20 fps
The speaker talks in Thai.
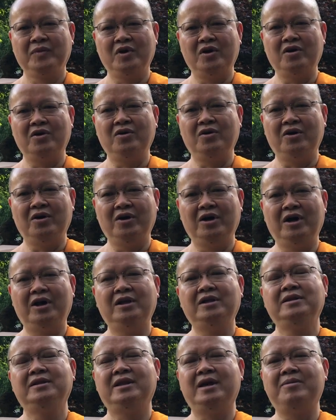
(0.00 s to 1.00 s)
ก็ขอ
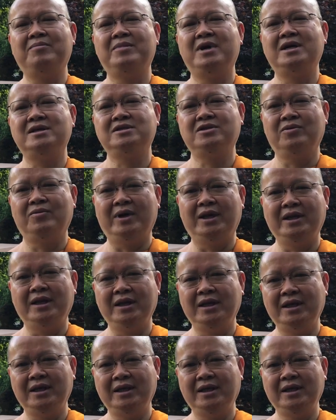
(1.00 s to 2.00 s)
ธรรมะสวัส
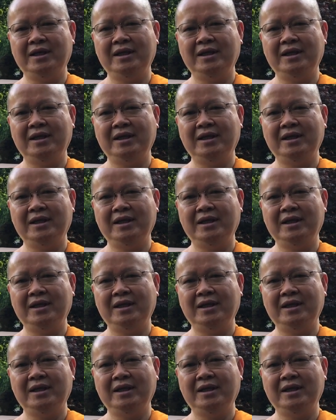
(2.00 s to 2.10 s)
ดี